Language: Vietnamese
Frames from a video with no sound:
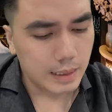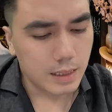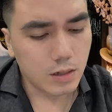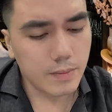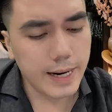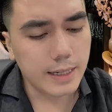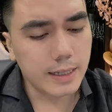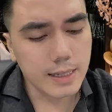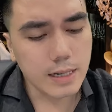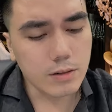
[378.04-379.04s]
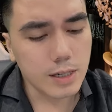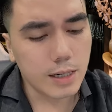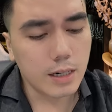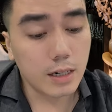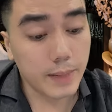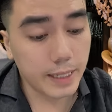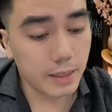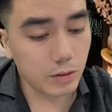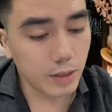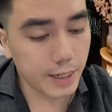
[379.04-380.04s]
cái cô bệnh lớn nhất của chị đó là bệnh
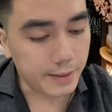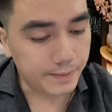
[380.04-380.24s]
thiếu tiền